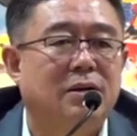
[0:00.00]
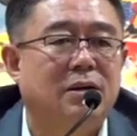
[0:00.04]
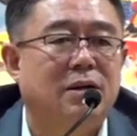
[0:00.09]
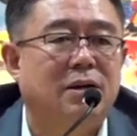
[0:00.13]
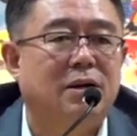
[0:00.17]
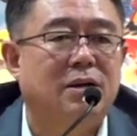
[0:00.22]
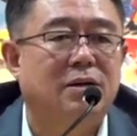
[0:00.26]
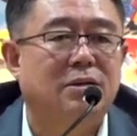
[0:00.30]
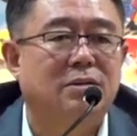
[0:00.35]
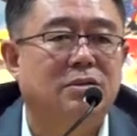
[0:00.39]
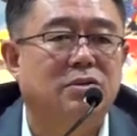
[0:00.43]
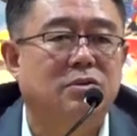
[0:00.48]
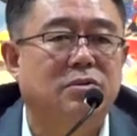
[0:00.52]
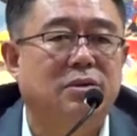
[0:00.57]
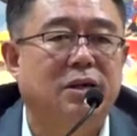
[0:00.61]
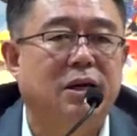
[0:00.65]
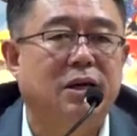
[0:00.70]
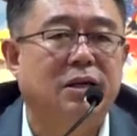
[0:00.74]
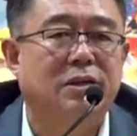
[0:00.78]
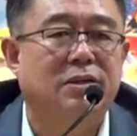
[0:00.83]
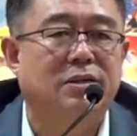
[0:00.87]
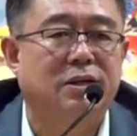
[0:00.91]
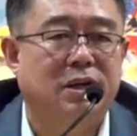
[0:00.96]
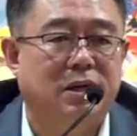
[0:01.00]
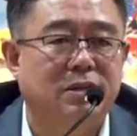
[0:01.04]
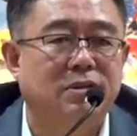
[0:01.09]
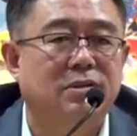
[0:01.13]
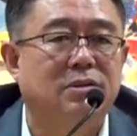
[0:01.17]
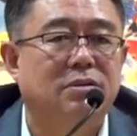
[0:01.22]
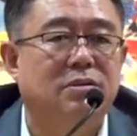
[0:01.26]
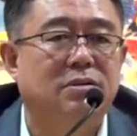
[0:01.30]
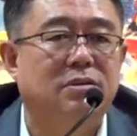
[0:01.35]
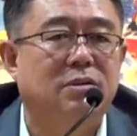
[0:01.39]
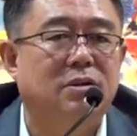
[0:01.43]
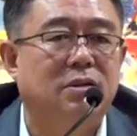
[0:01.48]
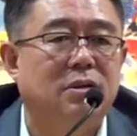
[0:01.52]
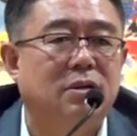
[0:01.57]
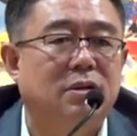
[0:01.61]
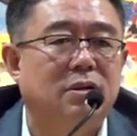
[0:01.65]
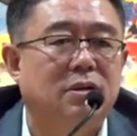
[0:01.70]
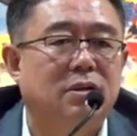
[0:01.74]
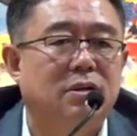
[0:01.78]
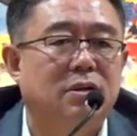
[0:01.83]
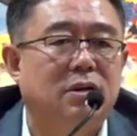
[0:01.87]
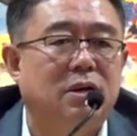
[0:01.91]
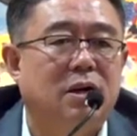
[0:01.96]
啊，就给人，
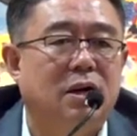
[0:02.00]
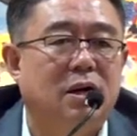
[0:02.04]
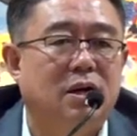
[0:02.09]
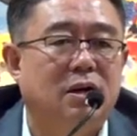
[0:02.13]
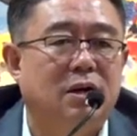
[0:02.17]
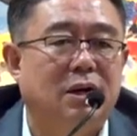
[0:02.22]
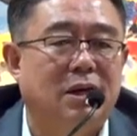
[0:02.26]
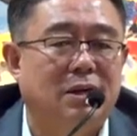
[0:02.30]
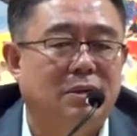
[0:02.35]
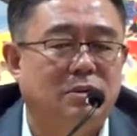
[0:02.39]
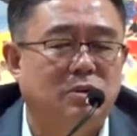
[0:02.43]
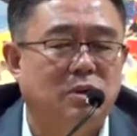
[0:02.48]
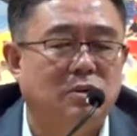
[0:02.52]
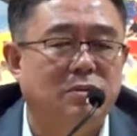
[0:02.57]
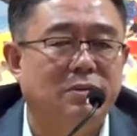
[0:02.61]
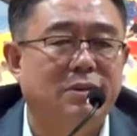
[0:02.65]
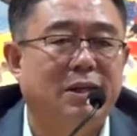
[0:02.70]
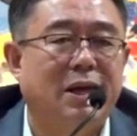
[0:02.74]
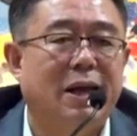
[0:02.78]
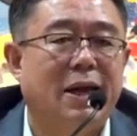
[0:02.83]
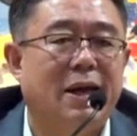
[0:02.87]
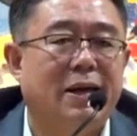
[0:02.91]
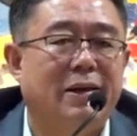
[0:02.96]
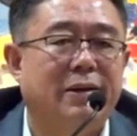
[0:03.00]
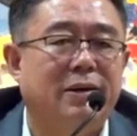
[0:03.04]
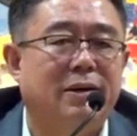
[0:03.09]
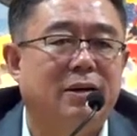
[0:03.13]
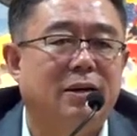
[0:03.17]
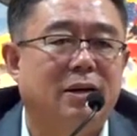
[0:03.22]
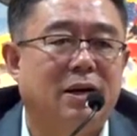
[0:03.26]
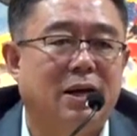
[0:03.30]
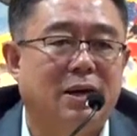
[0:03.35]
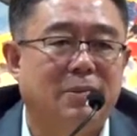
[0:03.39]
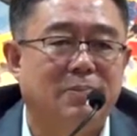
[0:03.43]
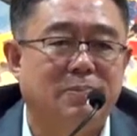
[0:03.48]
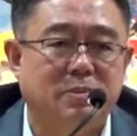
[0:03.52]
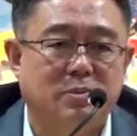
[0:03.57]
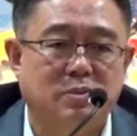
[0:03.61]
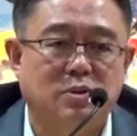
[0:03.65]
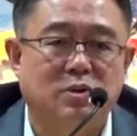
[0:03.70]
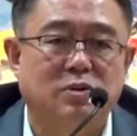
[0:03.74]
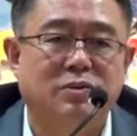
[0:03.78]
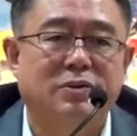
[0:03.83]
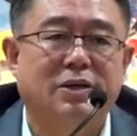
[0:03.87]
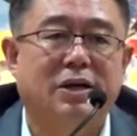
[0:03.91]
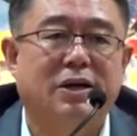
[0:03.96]
啊来充电，来补
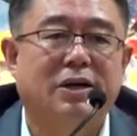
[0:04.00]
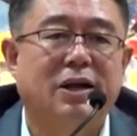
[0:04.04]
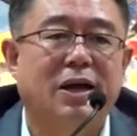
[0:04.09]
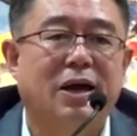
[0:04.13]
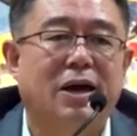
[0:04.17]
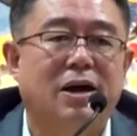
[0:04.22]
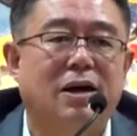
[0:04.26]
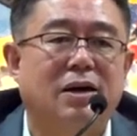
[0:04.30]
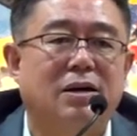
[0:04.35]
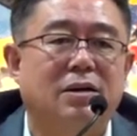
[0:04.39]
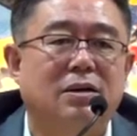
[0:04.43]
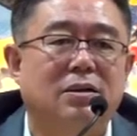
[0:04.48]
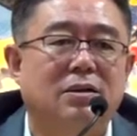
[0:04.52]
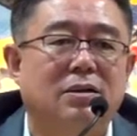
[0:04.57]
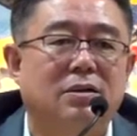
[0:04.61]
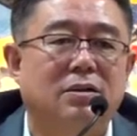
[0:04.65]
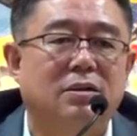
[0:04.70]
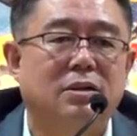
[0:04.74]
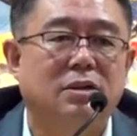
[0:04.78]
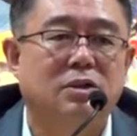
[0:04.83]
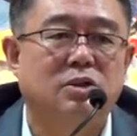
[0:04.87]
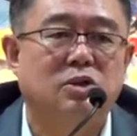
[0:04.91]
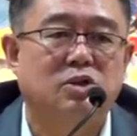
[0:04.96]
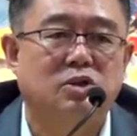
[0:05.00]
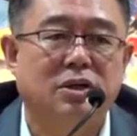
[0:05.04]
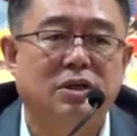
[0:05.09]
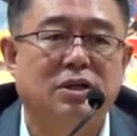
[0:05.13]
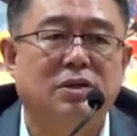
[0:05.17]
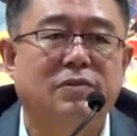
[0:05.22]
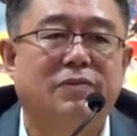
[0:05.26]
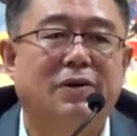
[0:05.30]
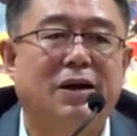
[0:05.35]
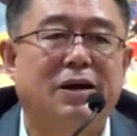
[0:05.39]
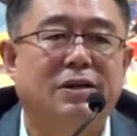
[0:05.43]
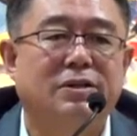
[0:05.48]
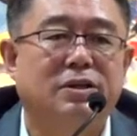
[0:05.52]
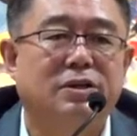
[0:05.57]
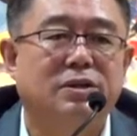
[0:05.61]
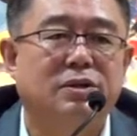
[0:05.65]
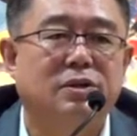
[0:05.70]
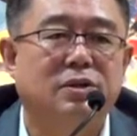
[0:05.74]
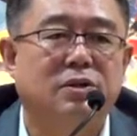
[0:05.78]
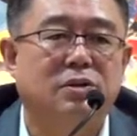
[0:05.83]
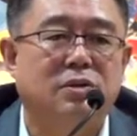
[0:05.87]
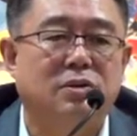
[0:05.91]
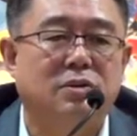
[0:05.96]
充能量。你睡一晚上
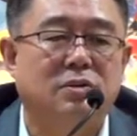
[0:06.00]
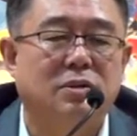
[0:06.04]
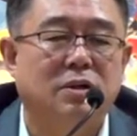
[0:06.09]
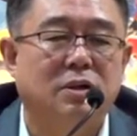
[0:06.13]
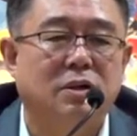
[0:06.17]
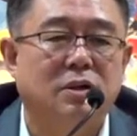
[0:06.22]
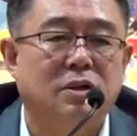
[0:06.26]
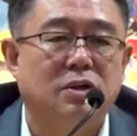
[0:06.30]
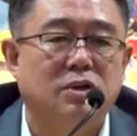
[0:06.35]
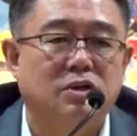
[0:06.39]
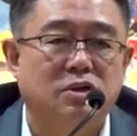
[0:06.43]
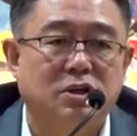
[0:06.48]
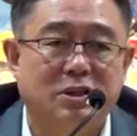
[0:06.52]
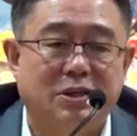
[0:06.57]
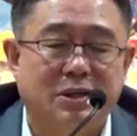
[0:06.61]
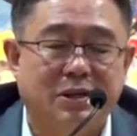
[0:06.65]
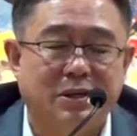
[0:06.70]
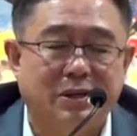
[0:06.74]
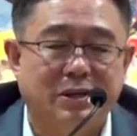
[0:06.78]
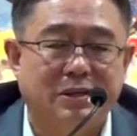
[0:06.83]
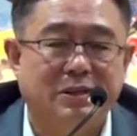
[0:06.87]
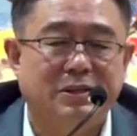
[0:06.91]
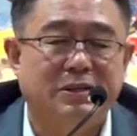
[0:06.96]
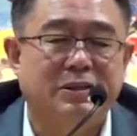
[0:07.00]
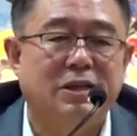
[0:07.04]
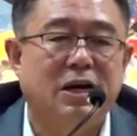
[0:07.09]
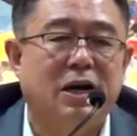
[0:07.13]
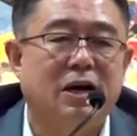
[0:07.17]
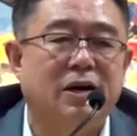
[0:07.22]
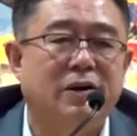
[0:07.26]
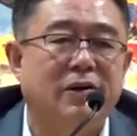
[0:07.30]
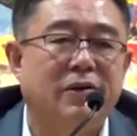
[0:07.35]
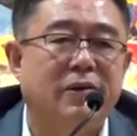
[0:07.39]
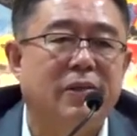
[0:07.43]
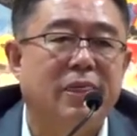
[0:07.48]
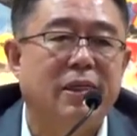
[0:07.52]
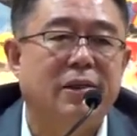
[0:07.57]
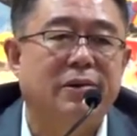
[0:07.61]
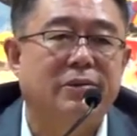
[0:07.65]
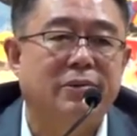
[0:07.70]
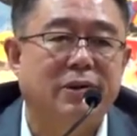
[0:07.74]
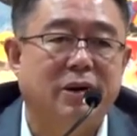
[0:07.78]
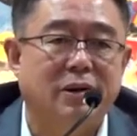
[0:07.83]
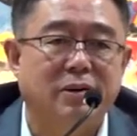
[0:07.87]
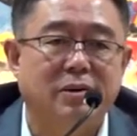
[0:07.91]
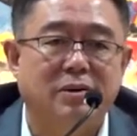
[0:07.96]
以后，睡得很香，
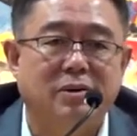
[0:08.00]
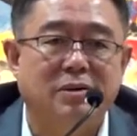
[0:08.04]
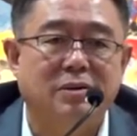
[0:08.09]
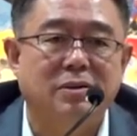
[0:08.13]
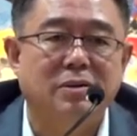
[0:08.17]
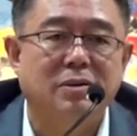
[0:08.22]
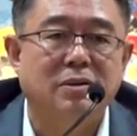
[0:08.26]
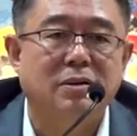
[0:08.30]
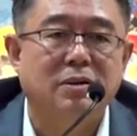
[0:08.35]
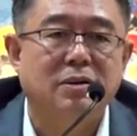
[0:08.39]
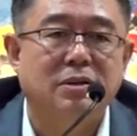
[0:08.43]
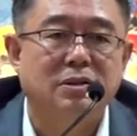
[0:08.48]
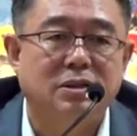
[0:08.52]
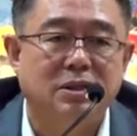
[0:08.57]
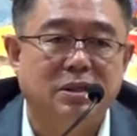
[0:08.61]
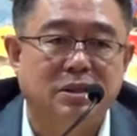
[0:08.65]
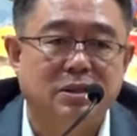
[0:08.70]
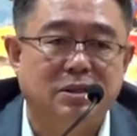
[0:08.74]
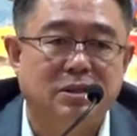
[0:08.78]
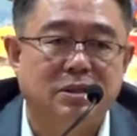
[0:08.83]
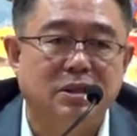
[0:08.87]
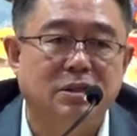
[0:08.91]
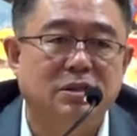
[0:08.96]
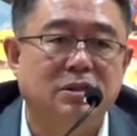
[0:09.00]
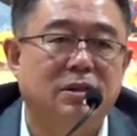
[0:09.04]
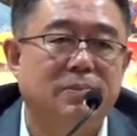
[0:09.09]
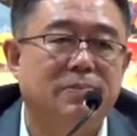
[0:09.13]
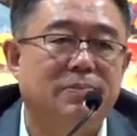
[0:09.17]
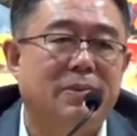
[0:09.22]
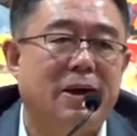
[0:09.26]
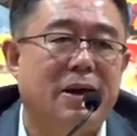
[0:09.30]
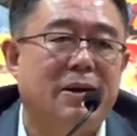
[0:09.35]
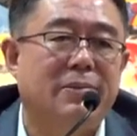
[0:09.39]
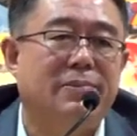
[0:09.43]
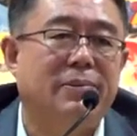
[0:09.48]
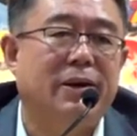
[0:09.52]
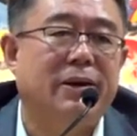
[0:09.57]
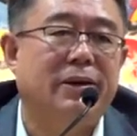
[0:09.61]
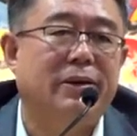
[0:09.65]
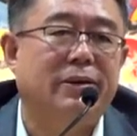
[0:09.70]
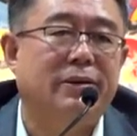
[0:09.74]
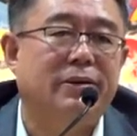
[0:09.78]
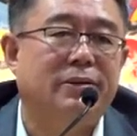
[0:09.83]
然后这个精神百倍，